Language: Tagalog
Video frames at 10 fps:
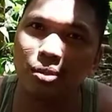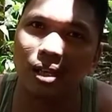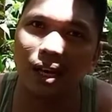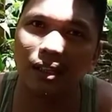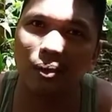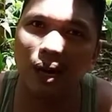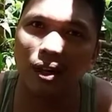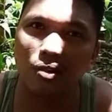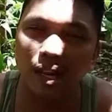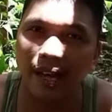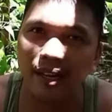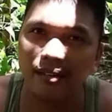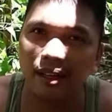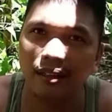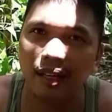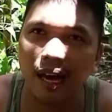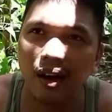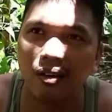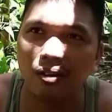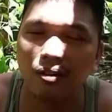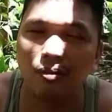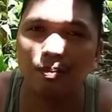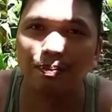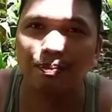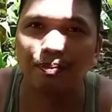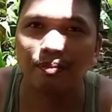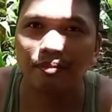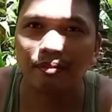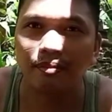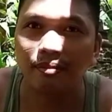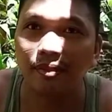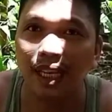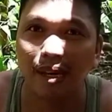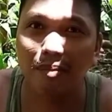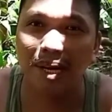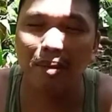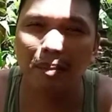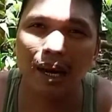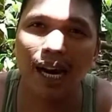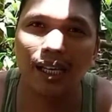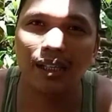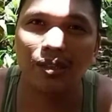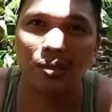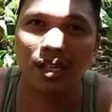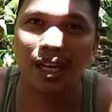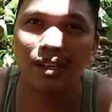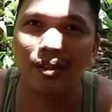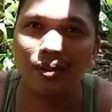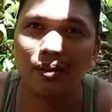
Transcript: sa katawan o sa health ng tao ang maibabahagi ko sa inyo.